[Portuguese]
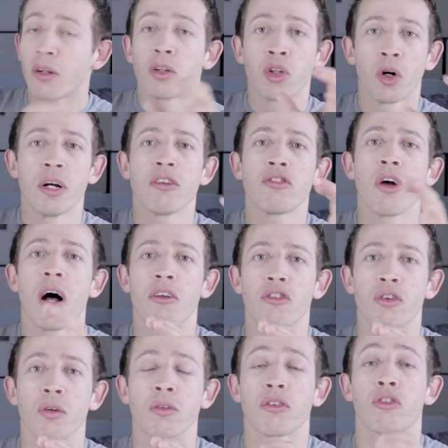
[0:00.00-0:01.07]
dois Os
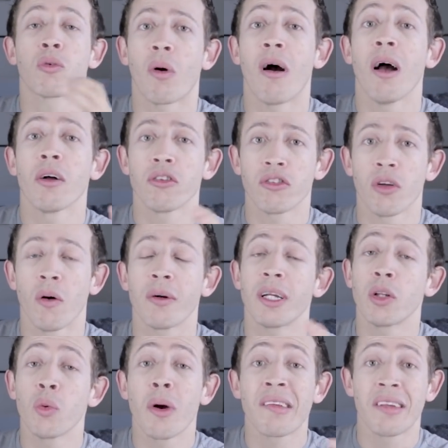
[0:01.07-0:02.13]
juntos. Qual é o som
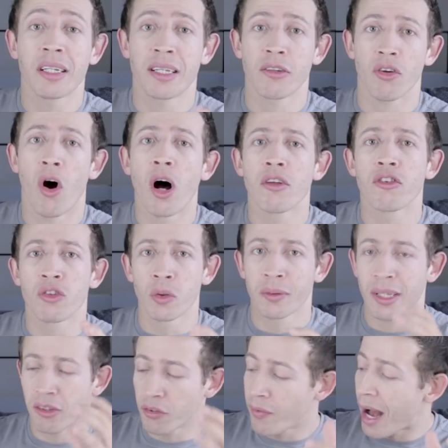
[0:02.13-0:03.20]
que duas letras Os
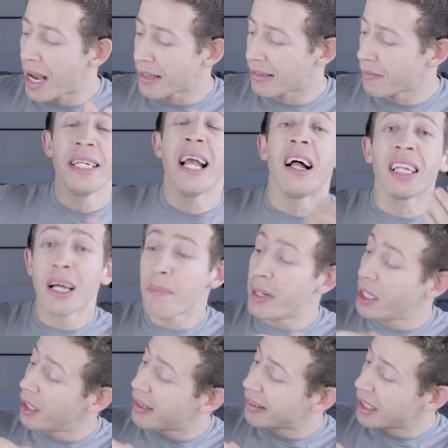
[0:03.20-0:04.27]
juntas faz? E ela está
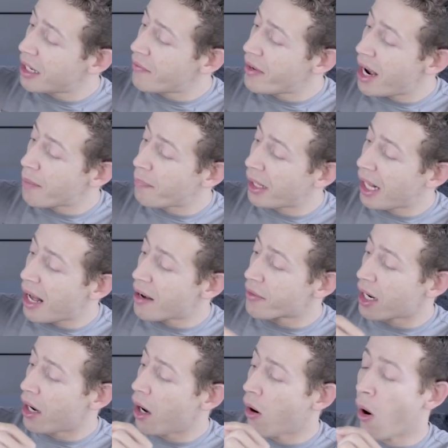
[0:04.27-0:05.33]
aprendendo a escrever a
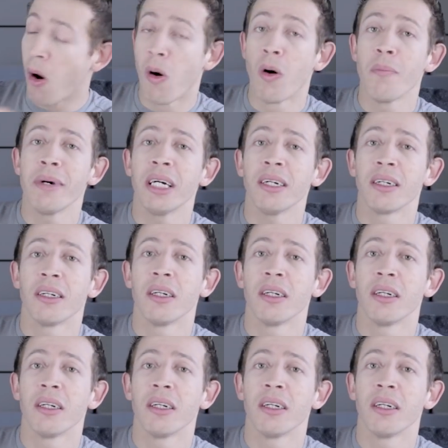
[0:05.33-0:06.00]
palavra home,